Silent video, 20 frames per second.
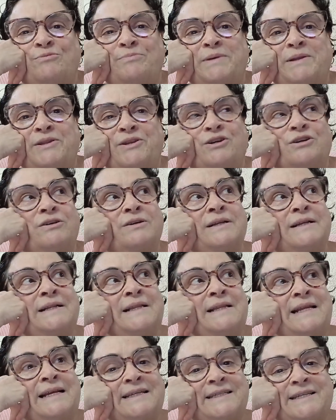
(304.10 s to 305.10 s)
los vídeos,
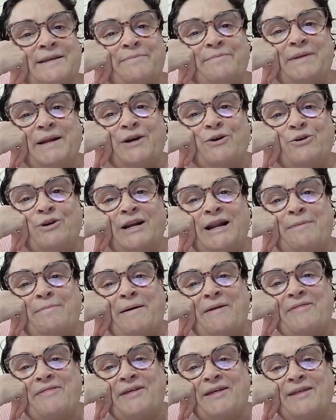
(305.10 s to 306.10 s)
siempre con la
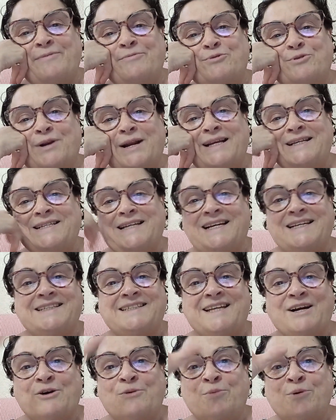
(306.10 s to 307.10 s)
panza de burra esa que
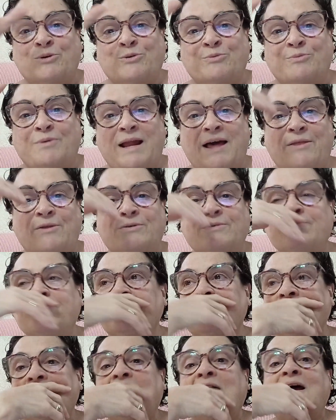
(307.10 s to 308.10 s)
está como nublado,
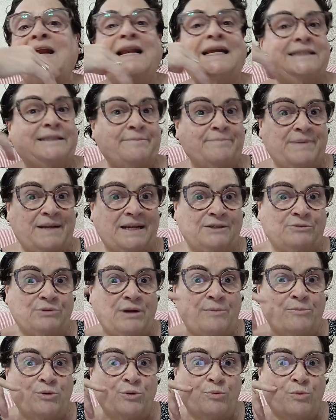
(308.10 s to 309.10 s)
la
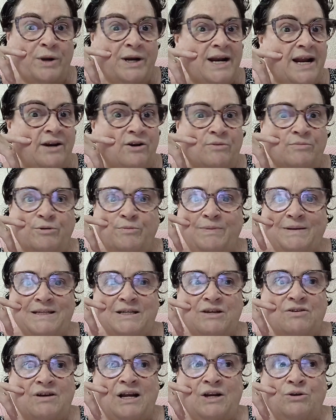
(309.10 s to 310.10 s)
temperatura muy buena, no hemos
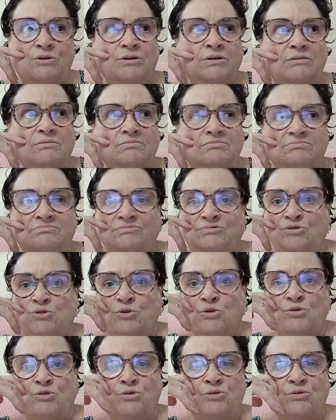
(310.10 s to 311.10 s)
pasado calor,
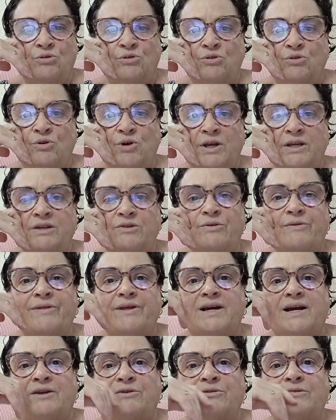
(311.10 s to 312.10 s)
no, no, no, no, allí no
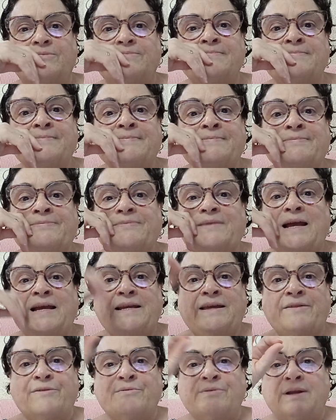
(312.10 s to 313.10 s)
hace calor,
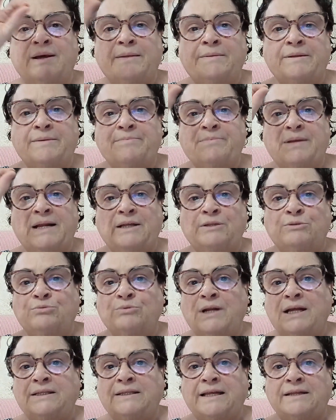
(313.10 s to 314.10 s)
allí hace una
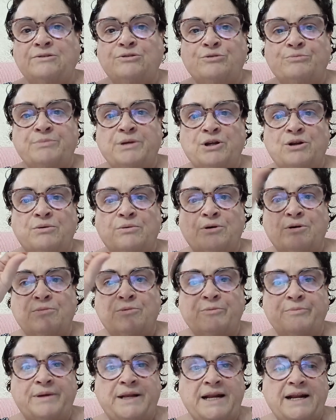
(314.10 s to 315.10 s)
temperatura tanto invierno
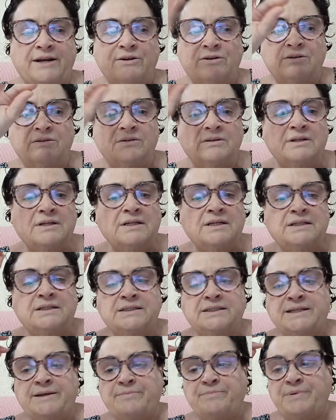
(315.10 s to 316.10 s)
como en verano,
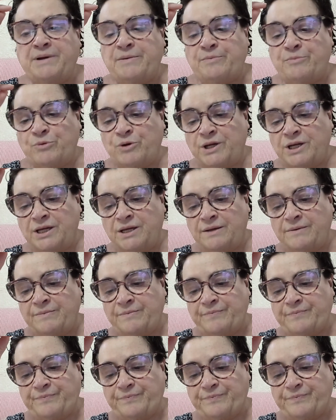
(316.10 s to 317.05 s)
siempre muy,